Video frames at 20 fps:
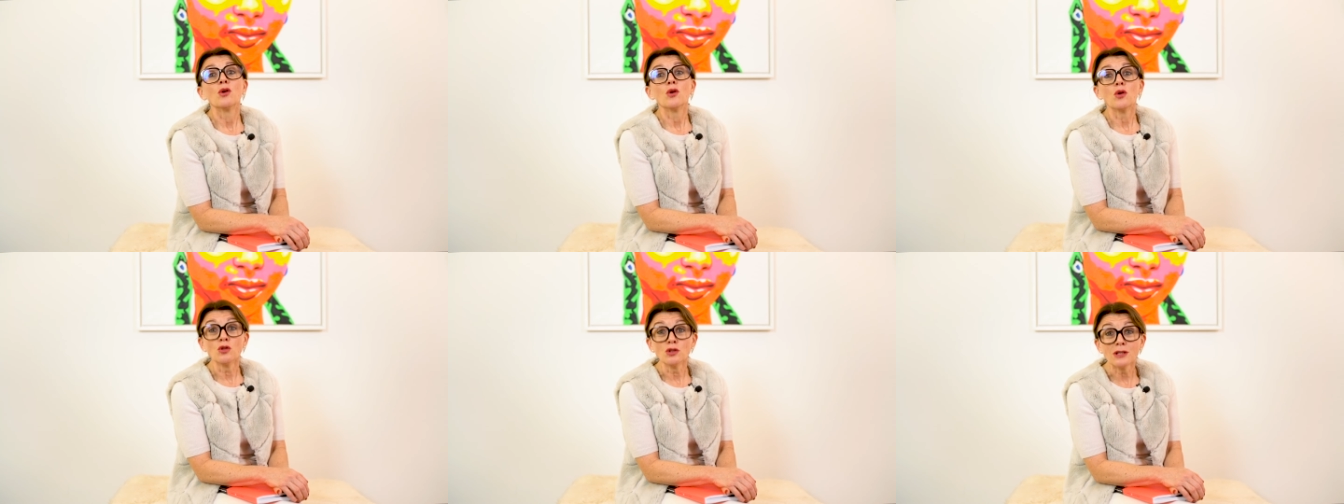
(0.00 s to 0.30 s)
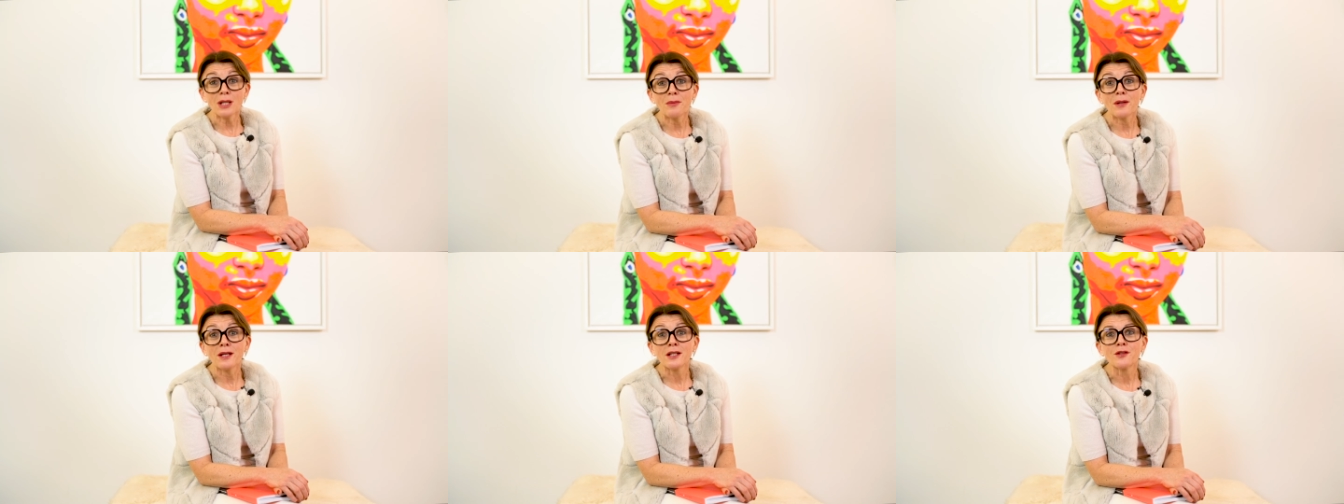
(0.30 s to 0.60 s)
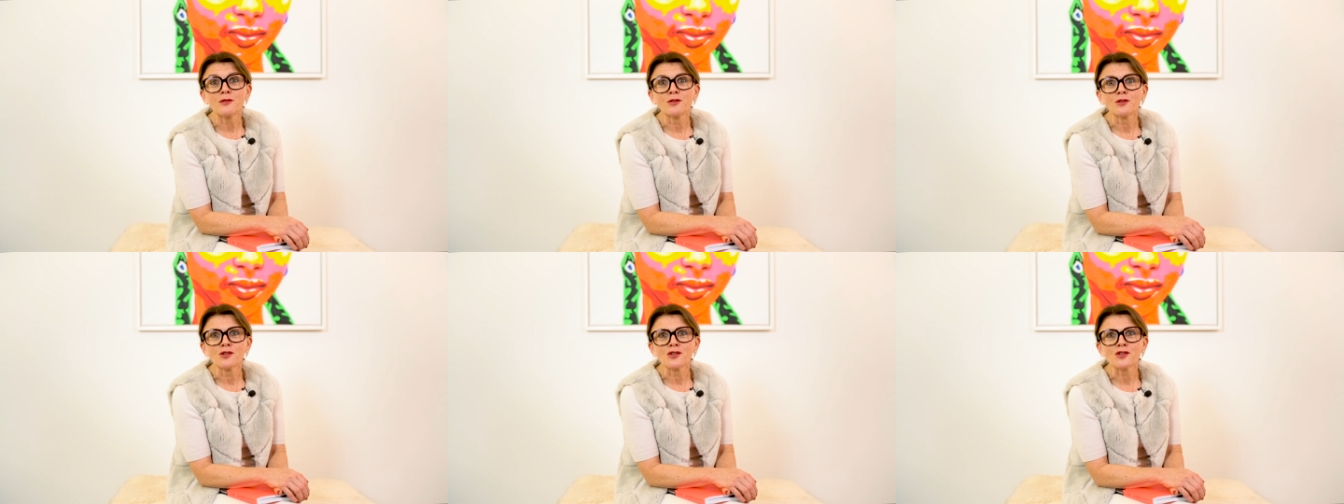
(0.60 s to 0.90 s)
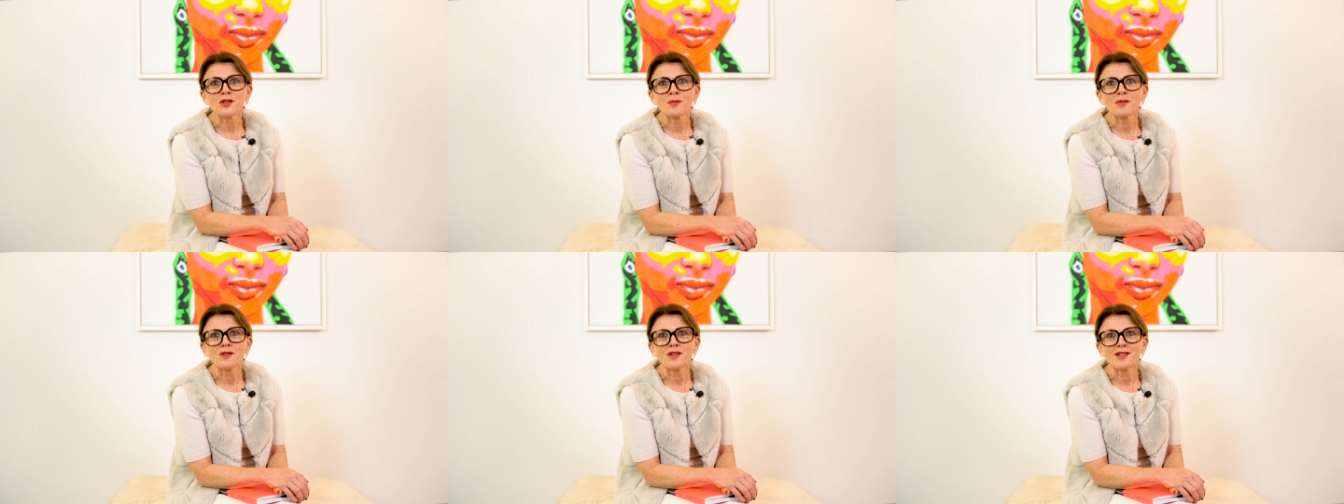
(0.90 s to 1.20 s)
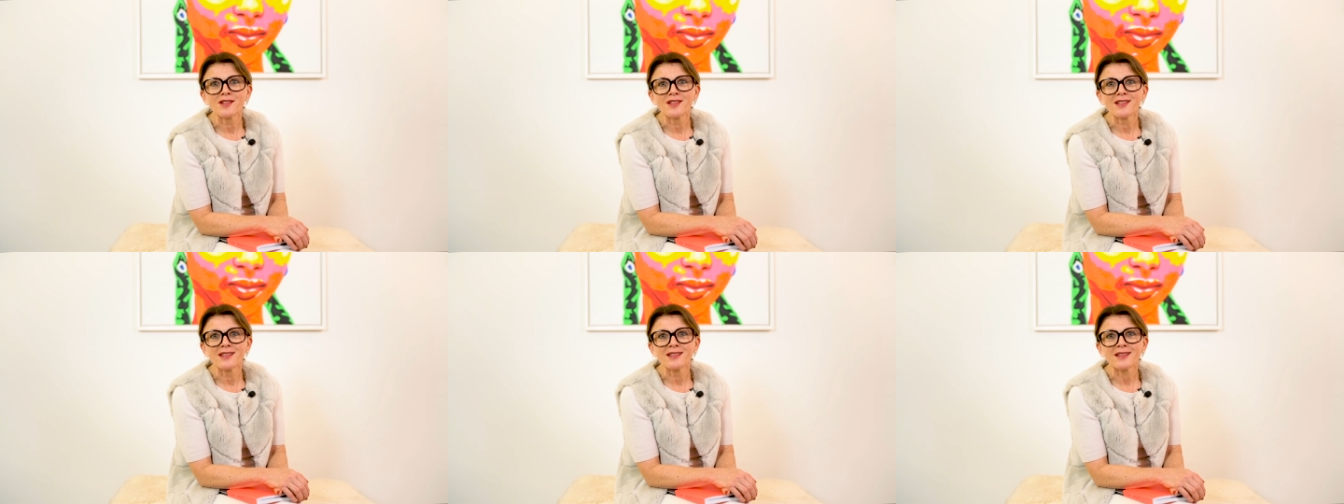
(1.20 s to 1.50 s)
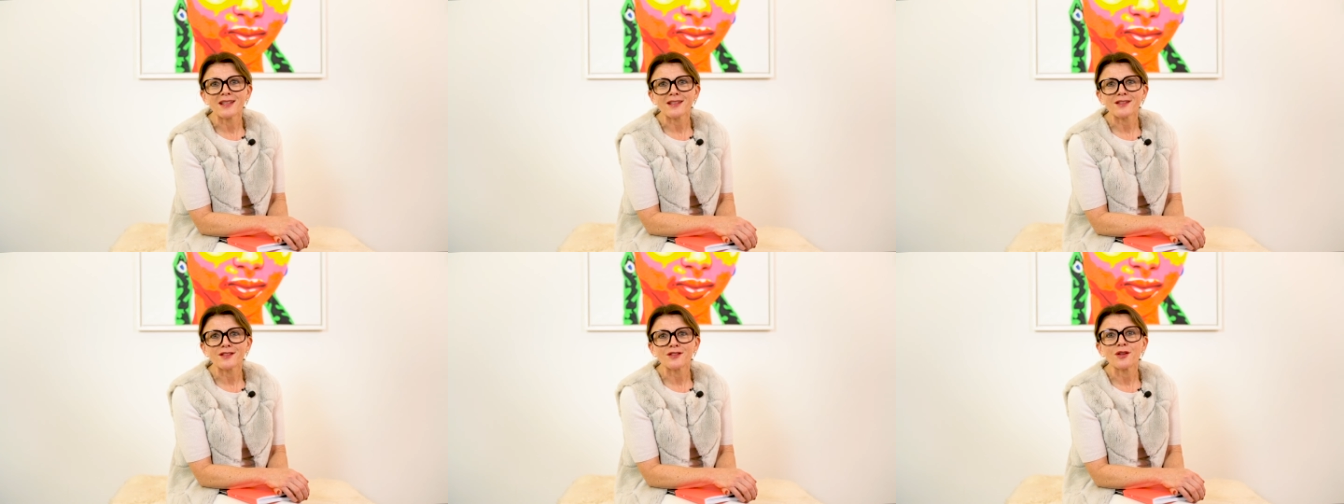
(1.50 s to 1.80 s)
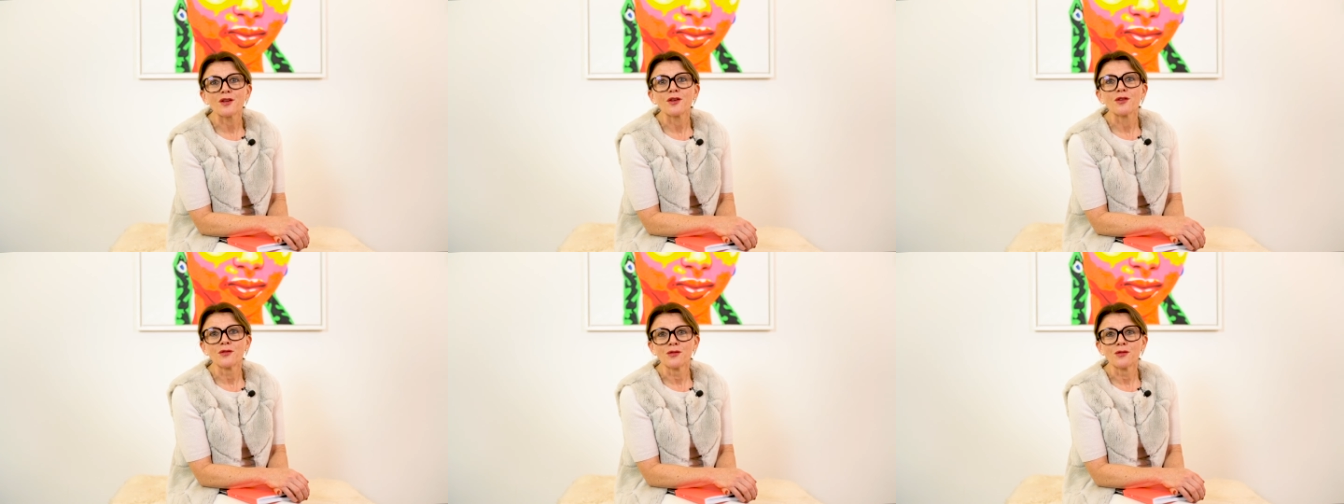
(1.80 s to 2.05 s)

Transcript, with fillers: Unabhängig von unserem SISI-Index